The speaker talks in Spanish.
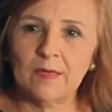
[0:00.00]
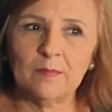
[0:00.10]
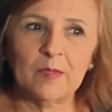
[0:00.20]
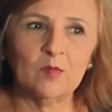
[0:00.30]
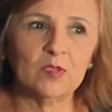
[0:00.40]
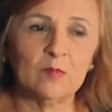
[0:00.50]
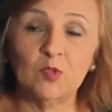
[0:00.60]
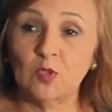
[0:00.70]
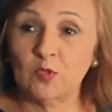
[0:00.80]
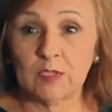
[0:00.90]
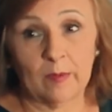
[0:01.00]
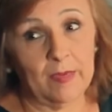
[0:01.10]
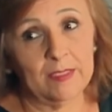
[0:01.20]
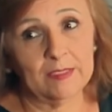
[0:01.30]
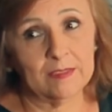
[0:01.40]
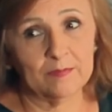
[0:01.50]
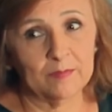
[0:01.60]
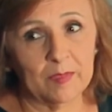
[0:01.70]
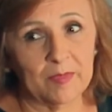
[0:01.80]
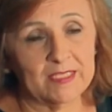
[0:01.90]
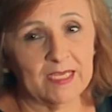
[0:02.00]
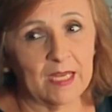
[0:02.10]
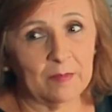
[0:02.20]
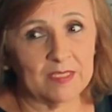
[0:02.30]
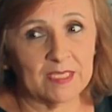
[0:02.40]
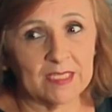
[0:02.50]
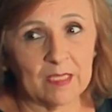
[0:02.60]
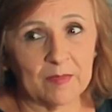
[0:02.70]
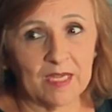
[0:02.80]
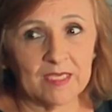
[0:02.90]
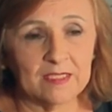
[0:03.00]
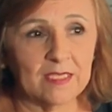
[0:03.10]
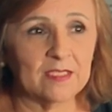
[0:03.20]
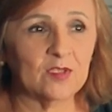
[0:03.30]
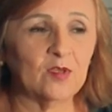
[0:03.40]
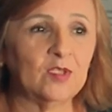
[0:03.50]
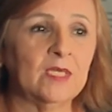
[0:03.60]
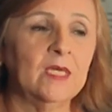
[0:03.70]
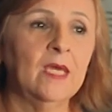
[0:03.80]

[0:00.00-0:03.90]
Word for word: Me gustan mucho los tamales, me parece que la masa del tamal aquí es deliciosa.